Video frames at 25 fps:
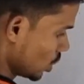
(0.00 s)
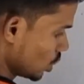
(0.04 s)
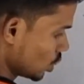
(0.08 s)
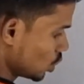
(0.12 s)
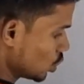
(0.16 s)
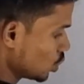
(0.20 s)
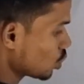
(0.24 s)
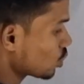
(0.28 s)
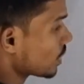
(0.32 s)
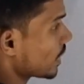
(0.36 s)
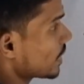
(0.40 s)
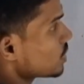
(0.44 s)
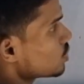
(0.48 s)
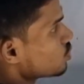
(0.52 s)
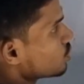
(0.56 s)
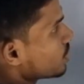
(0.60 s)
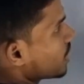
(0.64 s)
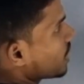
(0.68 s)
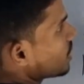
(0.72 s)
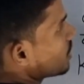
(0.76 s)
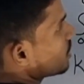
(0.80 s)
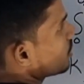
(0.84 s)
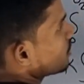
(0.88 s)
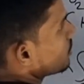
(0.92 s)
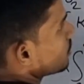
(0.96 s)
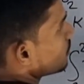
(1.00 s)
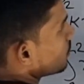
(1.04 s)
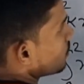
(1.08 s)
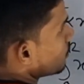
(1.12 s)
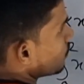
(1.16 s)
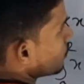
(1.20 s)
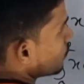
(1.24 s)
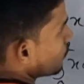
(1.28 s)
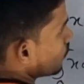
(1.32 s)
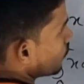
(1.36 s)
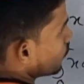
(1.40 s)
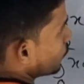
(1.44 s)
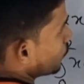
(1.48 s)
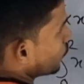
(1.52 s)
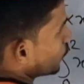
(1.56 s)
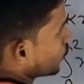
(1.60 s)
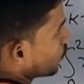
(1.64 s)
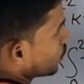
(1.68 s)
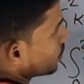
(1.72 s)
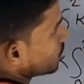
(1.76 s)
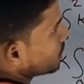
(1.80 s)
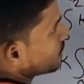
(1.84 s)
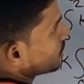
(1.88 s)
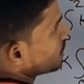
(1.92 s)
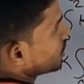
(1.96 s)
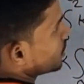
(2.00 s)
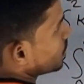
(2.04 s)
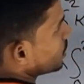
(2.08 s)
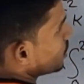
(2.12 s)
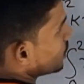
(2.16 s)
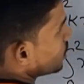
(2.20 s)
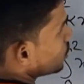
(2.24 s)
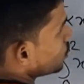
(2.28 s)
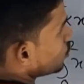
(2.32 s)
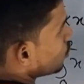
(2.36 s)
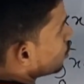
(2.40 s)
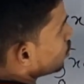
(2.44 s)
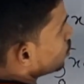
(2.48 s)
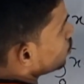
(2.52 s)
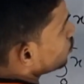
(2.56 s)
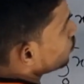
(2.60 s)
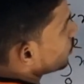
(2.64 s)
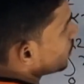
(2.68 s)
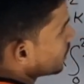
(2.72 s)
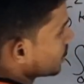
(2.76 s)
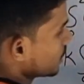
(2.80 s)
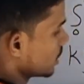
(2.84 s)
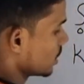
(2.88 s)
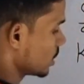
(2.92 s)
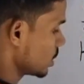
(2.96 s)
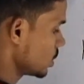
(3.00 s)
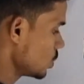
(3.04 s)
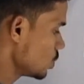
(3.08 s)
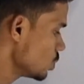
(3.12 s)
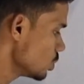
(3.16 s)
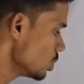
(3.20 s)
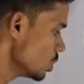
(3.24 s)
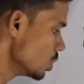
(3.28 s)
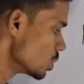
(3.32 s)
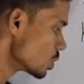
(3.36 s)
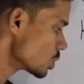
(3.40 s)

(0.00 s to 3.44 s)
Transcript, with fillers: टू का स्क्वायर फोर इज इक्वल टू वन क्यों